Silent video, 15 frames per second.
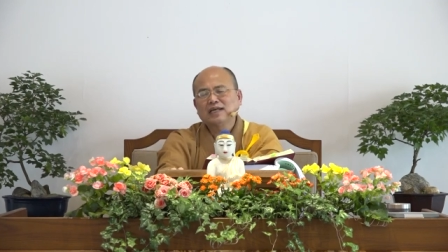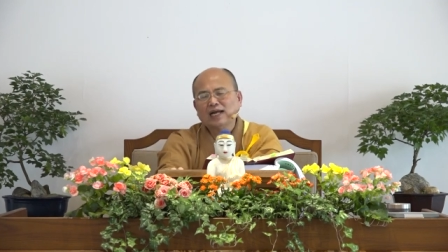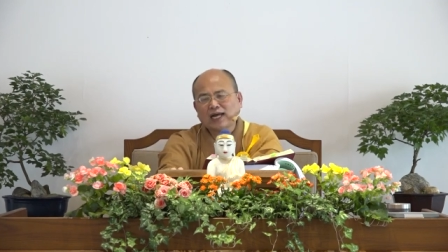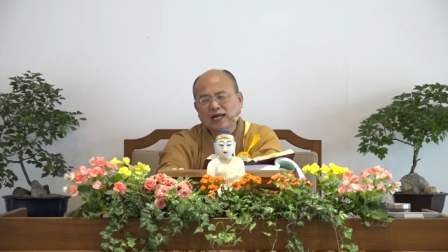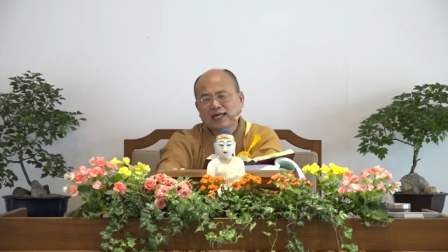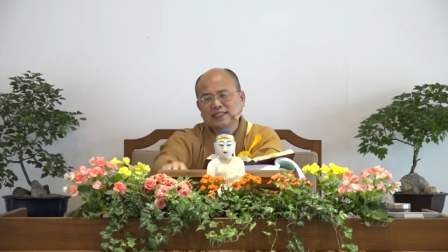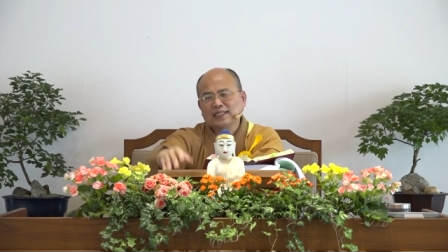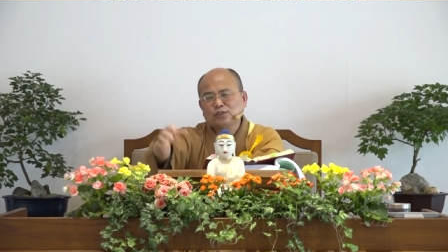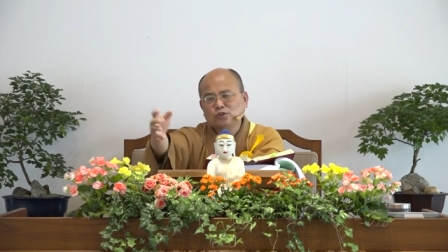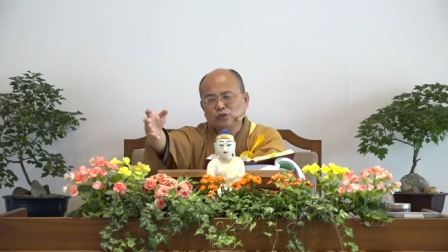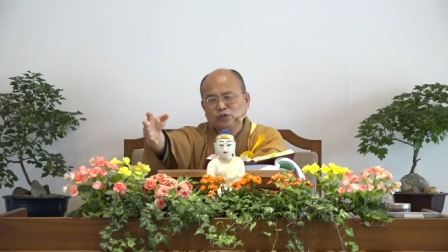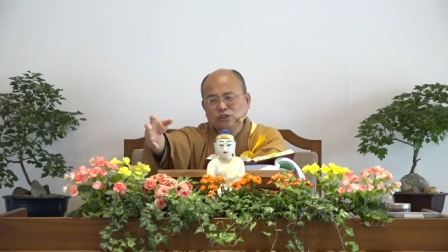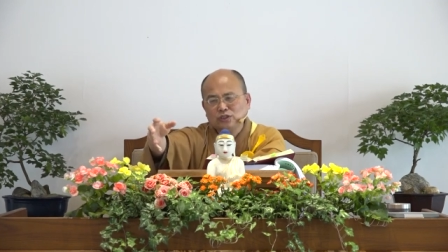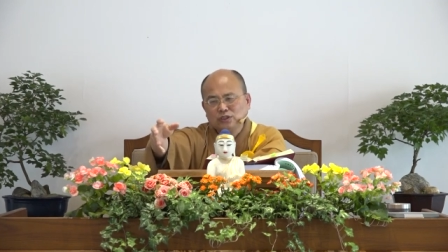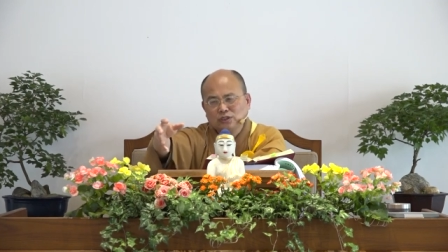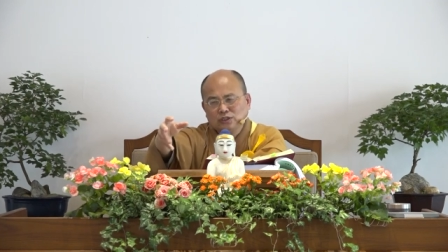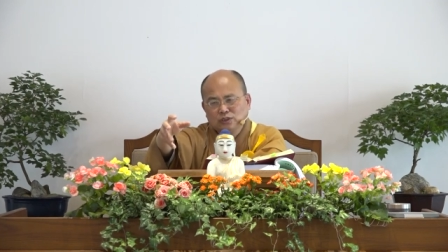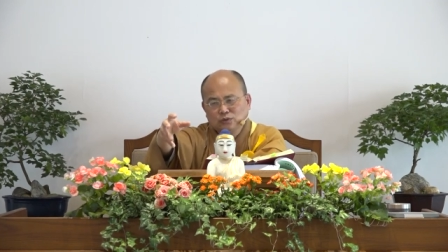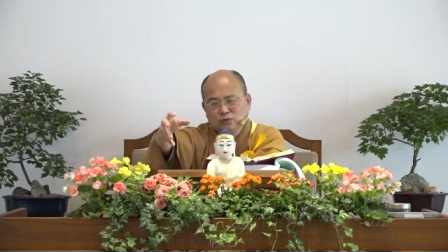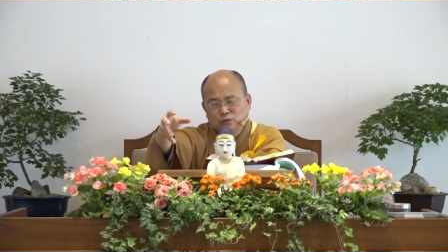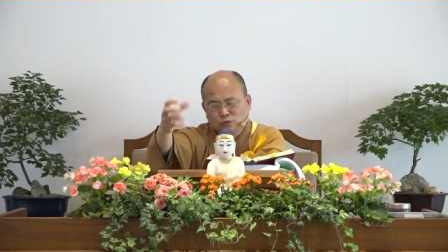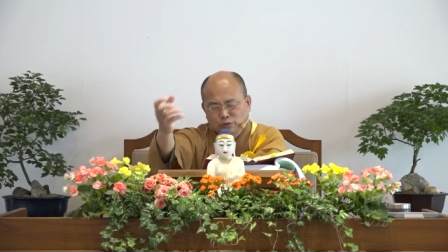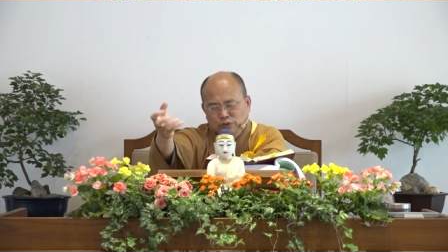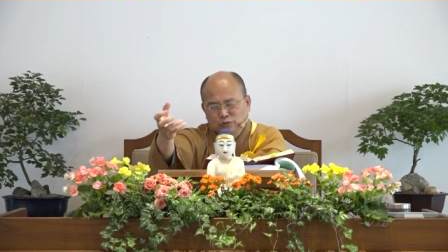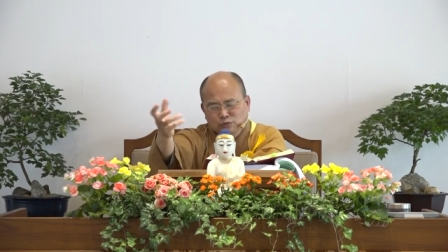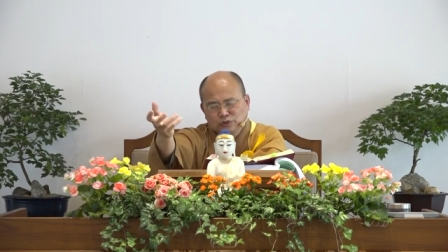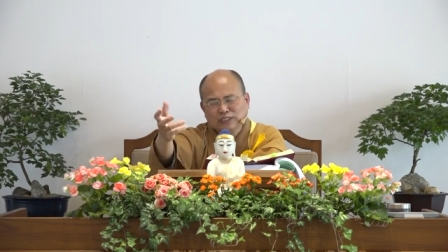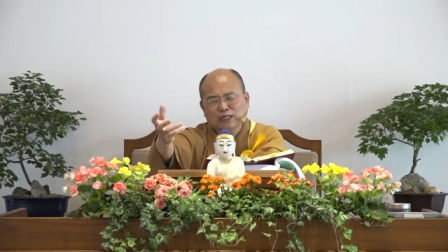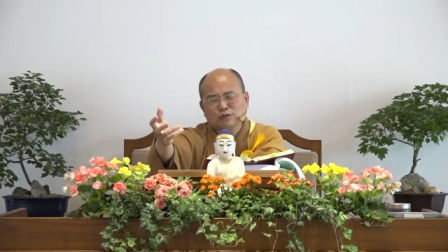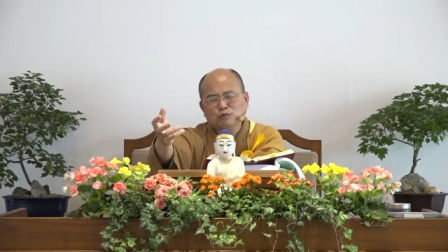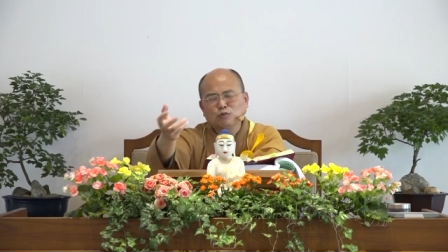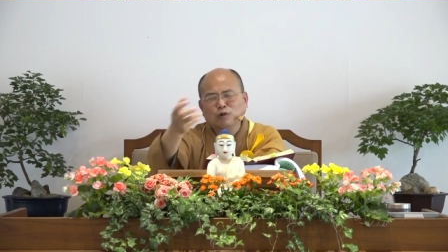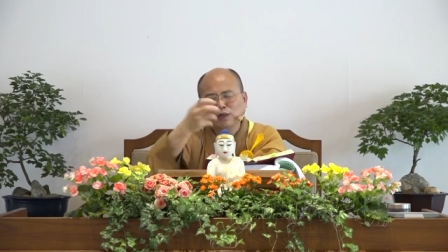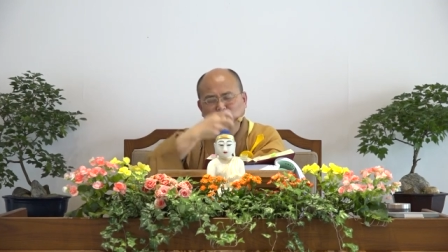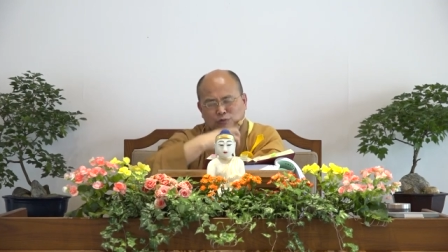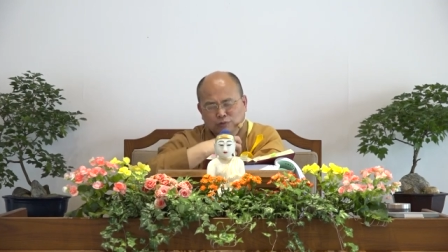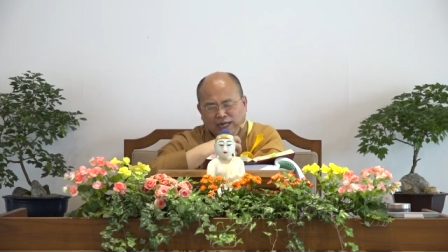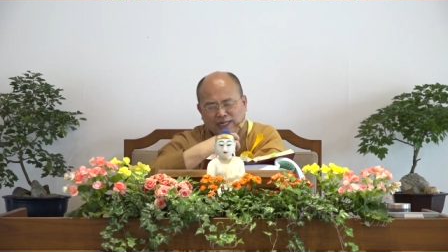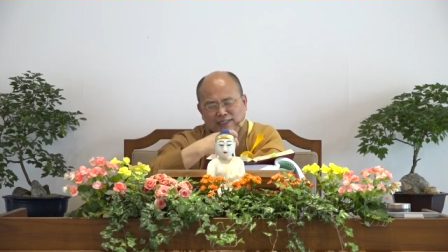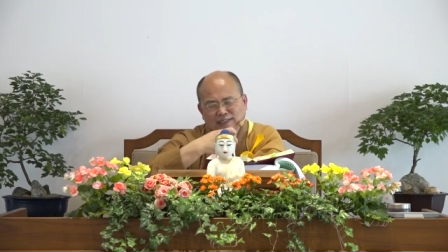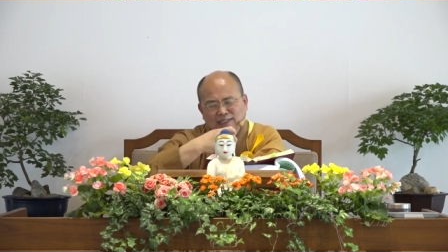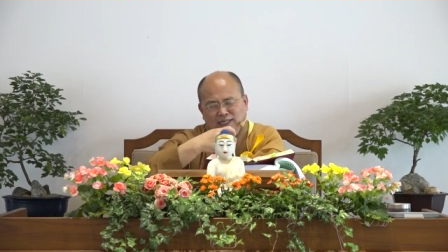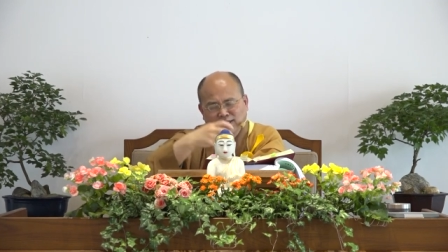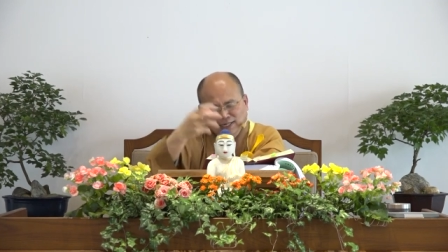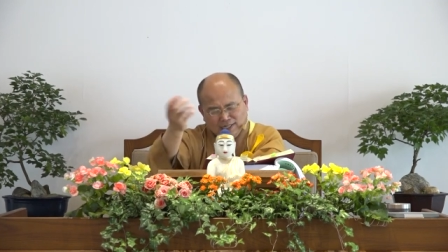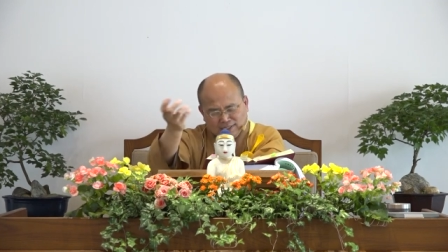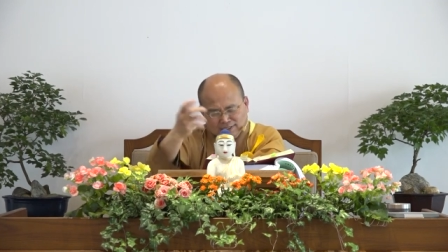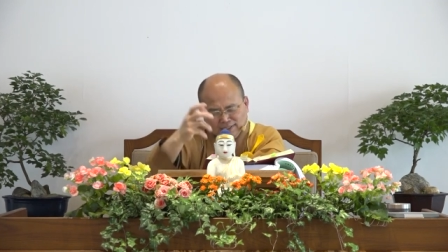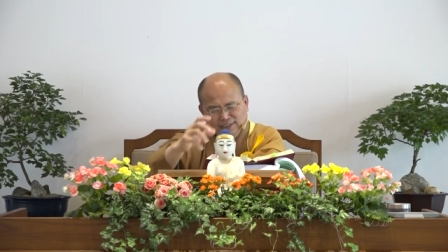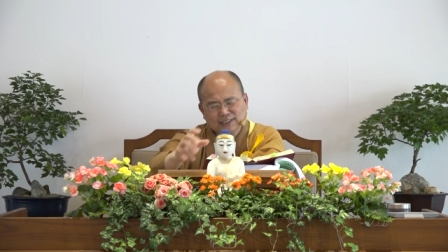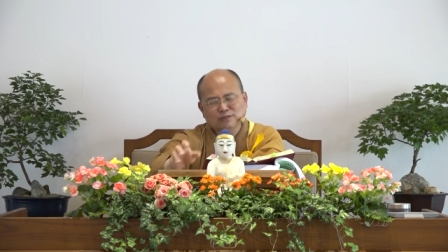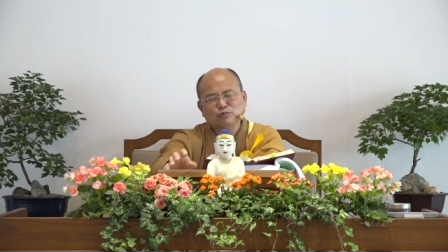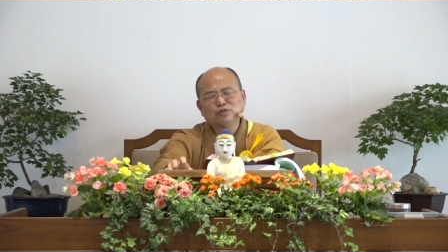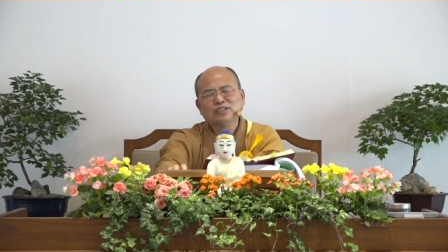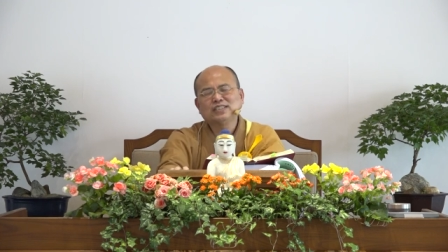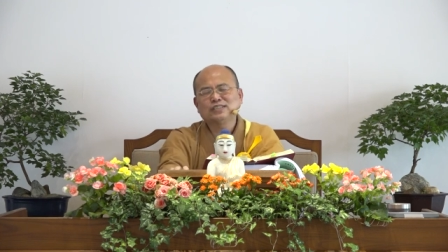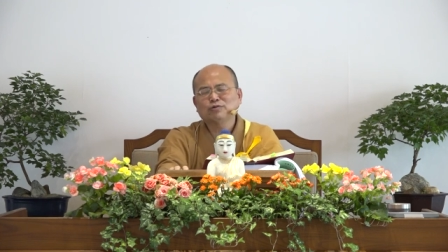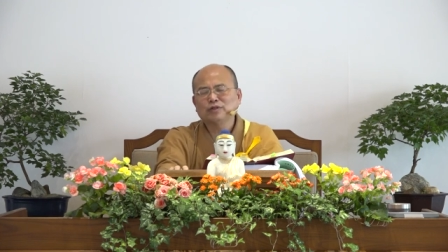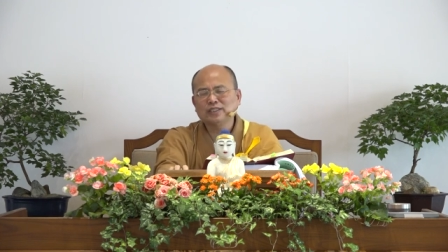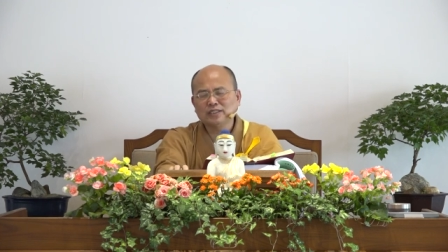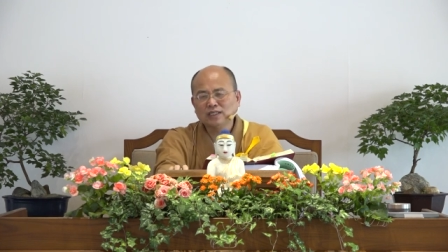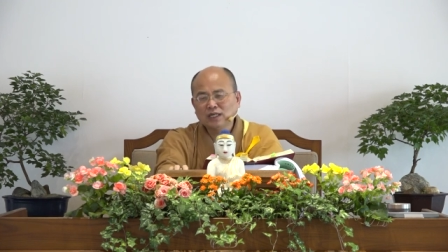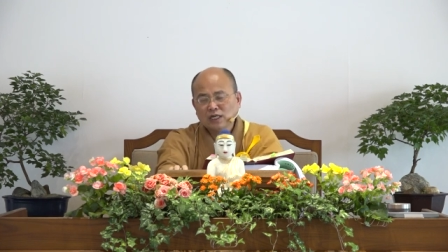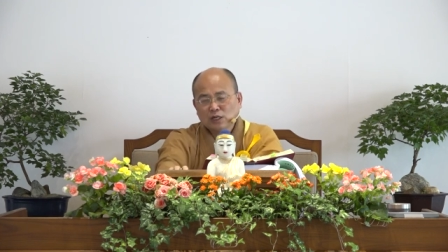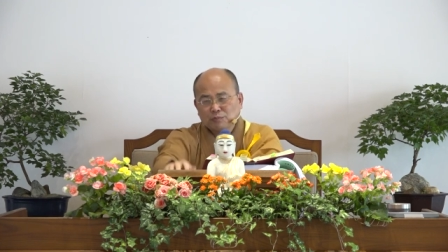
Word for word: 啊，他举五蕴无常，啊，如来啊，这个物定性为例，